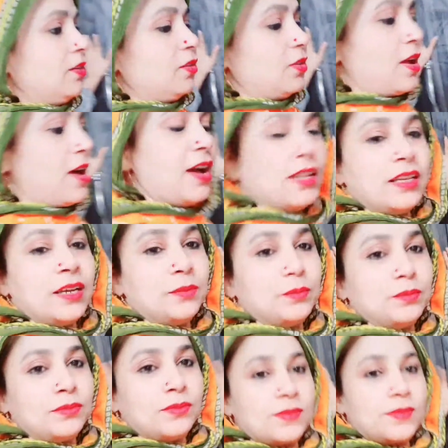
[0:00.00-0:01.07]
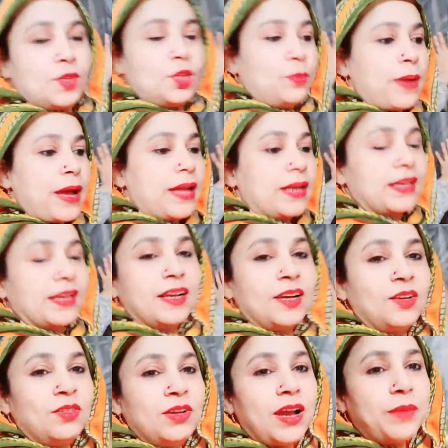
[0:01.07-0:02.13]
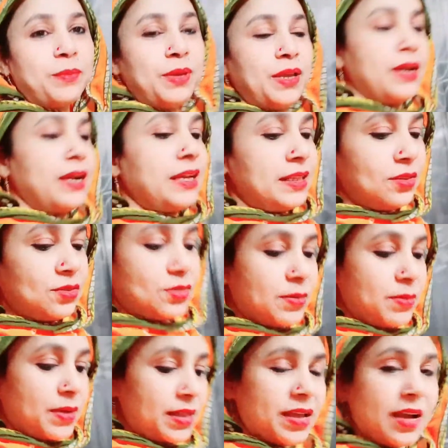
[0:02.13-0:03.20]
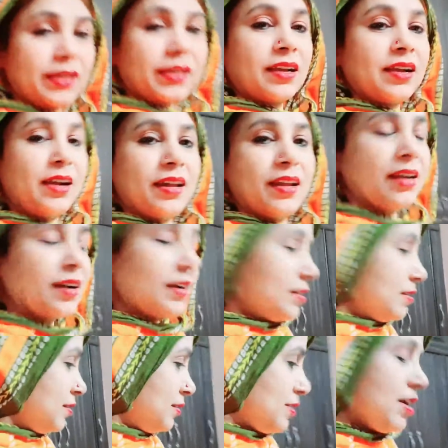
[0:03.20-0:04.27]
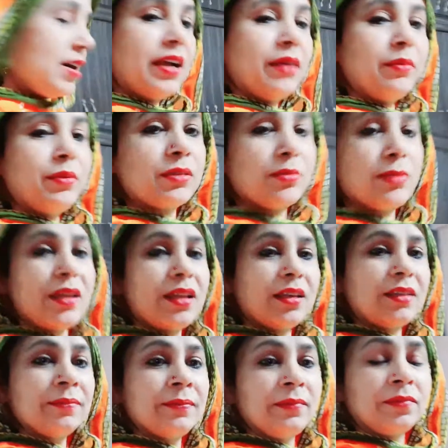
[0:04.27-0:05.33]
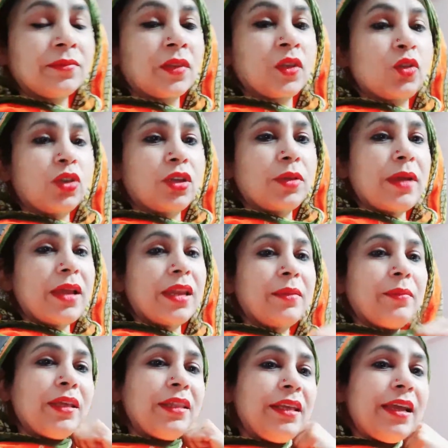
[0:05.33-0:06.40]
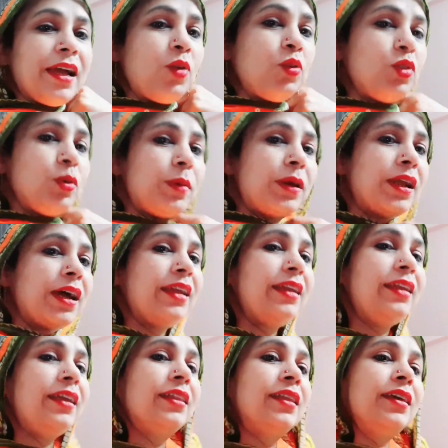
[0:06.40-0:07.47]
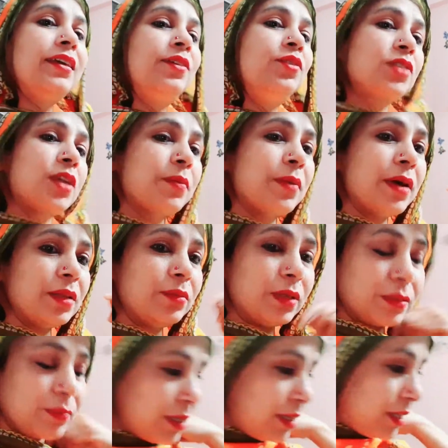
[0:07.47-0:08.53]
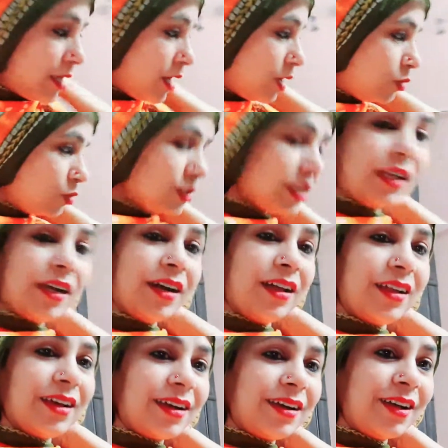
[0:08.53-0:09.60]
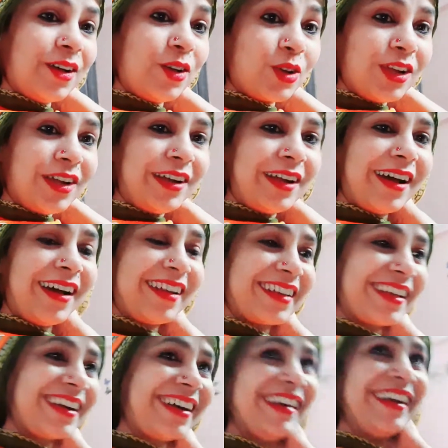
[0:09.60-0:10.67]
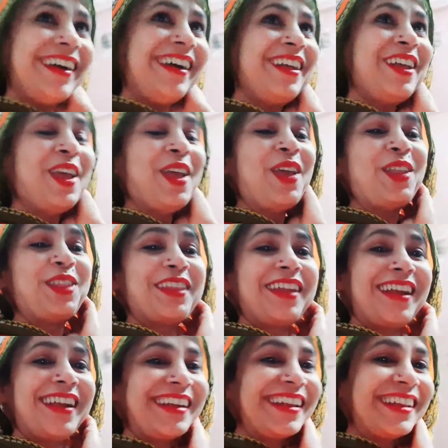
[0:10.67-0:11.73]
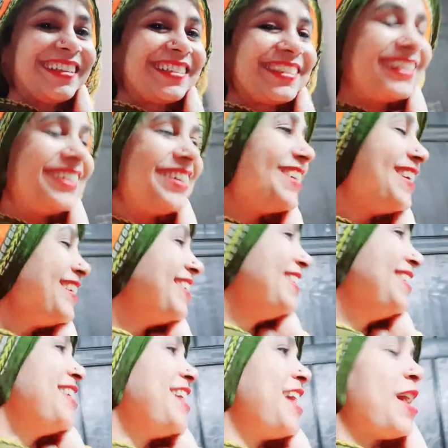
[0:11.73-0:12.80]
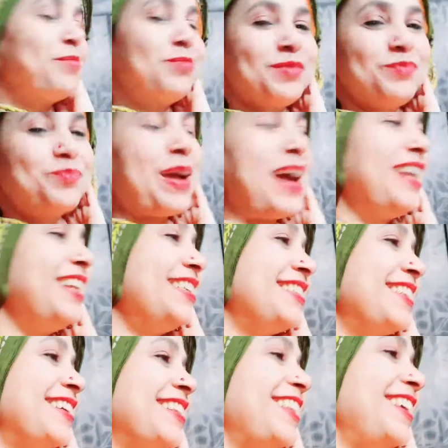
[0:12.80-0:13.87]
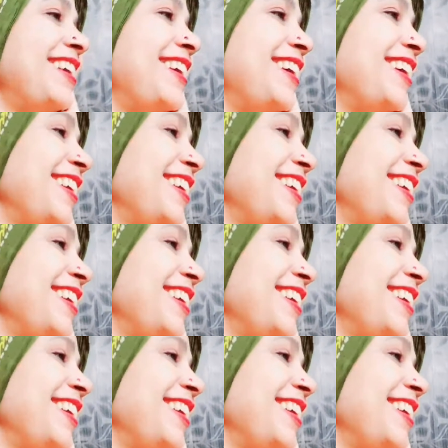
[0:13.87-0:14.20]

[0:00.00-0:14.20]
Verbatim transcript: और आज हम दोपहर के गए हुए अभी आए थे उसके बाद आके खाना खाया बस मैंने क्योंकि मैंने मेथी आलू तो बना ही लिए थे उसके बाद बस मेथी आलू से ही खाना खाया और घी डाल के खाया इतना टेस्टी लगा हमने पहली सर्दी की